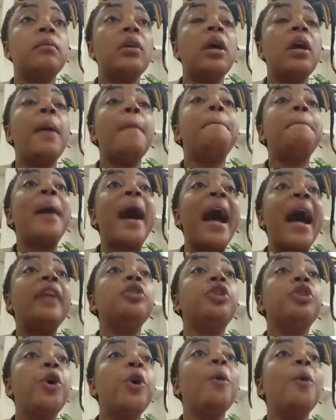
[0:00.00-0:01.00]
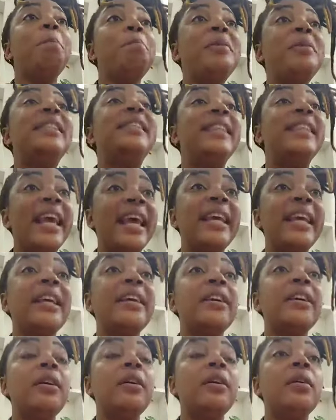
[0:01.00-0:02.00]
Pas de pitié.
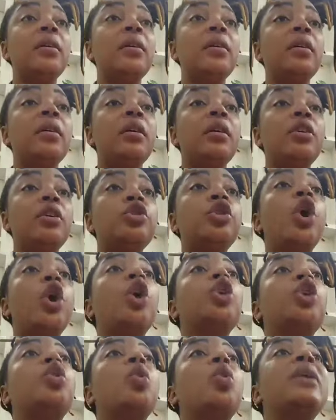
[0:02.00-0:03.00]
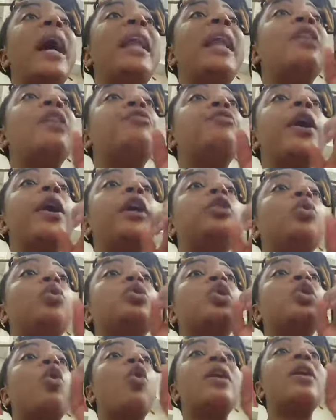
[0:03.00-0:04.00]
Je retourne à l'envoyeur tout
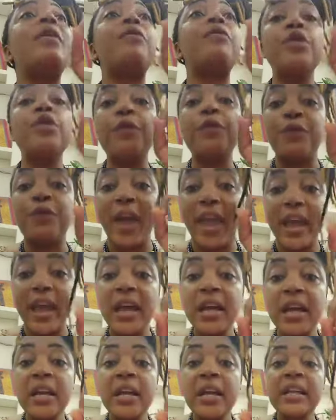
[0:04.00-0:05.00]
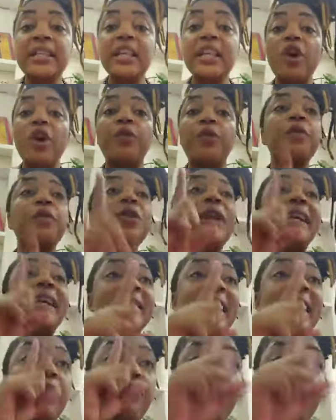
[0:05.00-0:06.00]
ce qu'on a voulu vous faire. S'ils ont voulu vous lancer
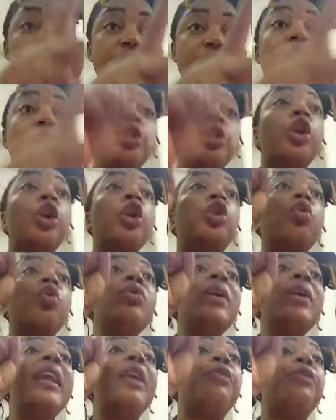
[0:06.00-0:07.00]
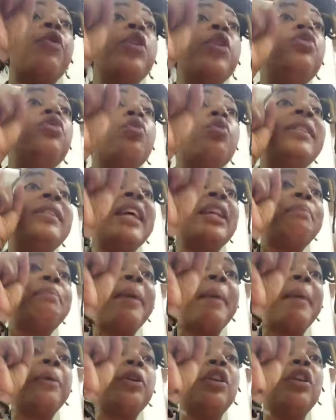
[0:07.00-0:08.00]
la folie, je retourne la folie sur sept
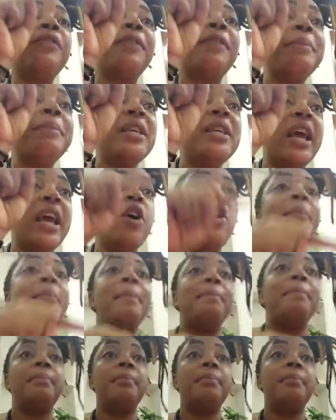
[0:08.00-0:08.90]
membres de leur famille et eux-mêmes.